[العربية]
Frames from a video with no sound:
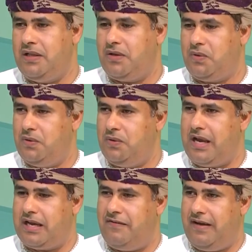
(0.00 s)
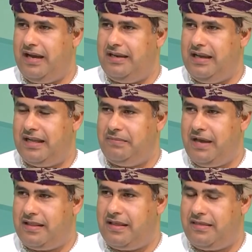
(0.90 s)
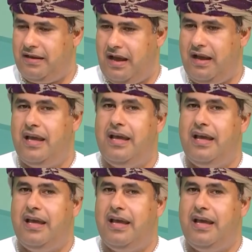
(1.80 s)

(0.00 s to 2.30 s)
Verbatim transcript: أن تكون هناك فعاليات بهذا الثراء